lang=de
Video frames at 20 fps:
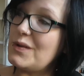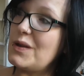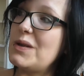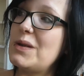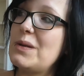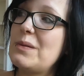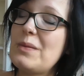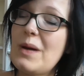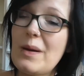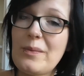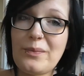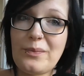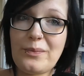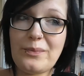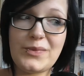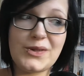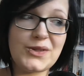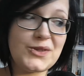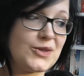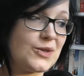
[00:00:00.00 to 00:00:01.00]
Ich habe
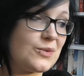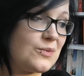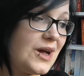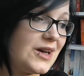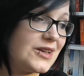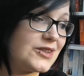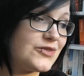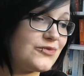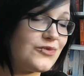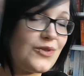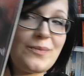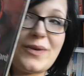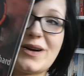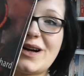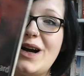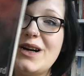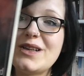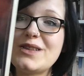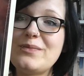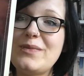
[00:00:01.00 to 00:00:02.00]
ein bisschen Angst vor
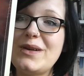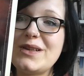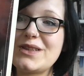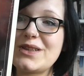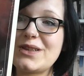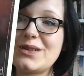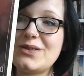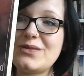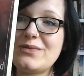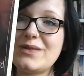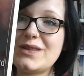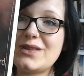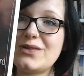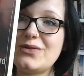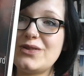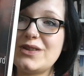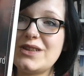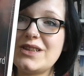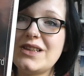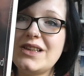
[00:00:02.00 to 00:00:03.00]
Gasmasken, ich weiß
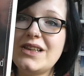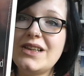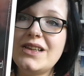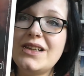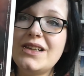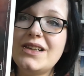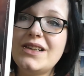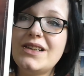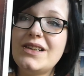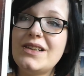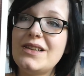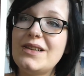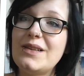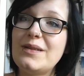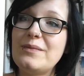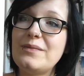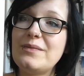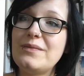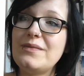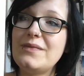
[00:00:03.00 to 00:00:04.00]
auch nicht.
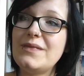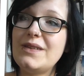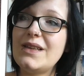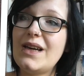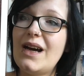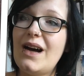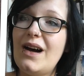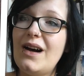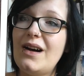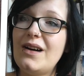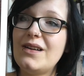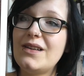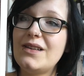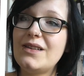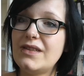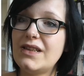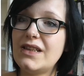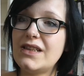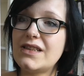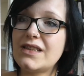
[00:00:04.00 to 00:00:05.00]
Ähm, ja,
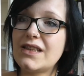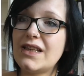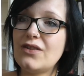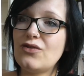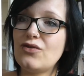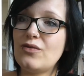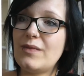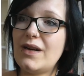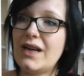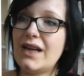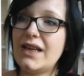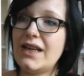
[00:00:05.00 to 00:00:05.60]
es geht um